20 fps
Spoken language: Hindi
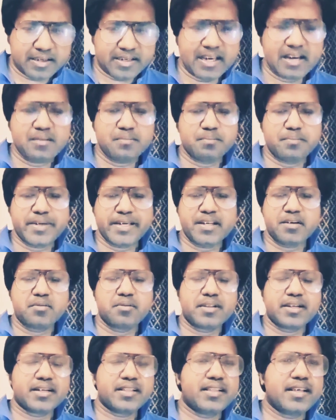यार मेरे
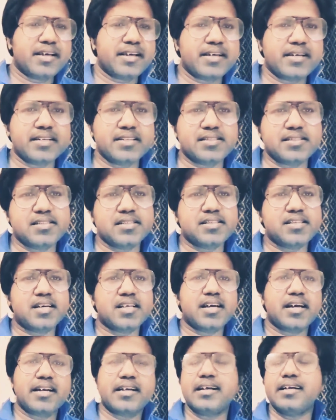को लगता है कि इससे
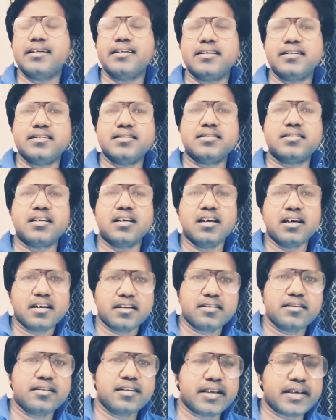ज़्यादा अटेंडेंस
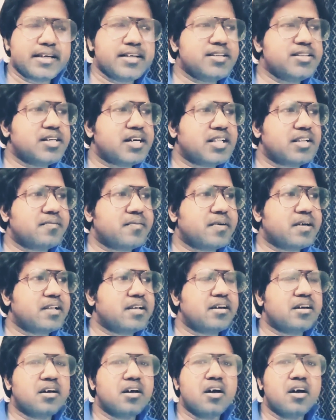नहीं जाने वाली